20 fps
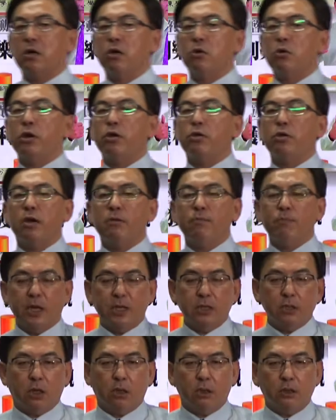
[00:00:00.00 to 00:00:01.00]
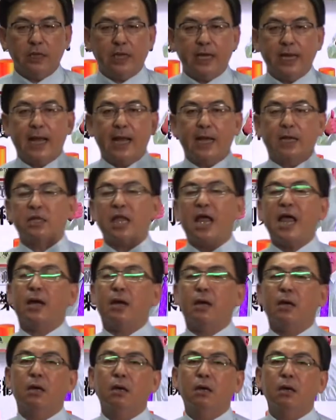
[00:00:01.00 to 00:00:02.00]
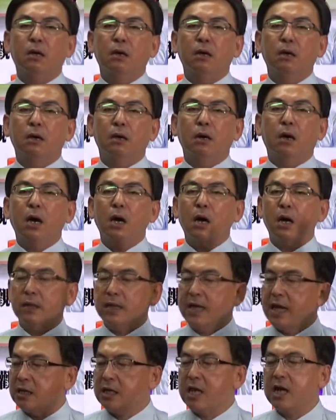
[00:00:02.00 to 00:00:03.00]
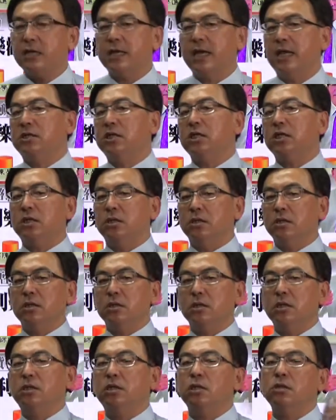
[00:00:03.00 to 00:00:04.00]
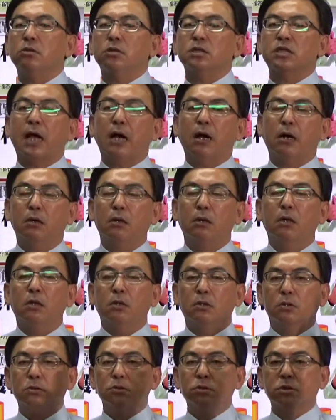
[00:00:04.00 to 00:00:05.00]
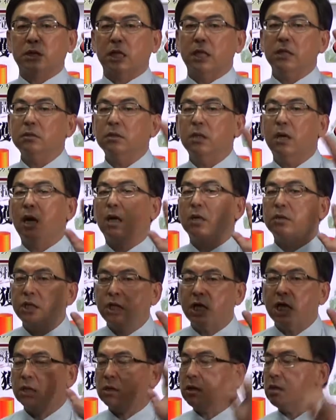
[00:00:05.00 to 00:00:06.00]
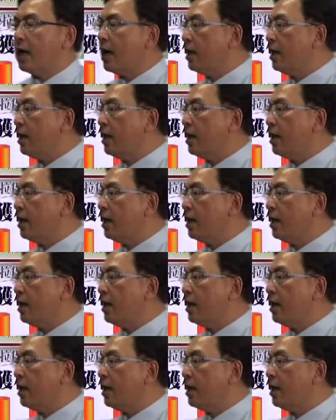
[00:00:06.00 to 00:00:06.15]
一个会员朋友两趟哦，两趟累计已经多少？五成，哦，你也都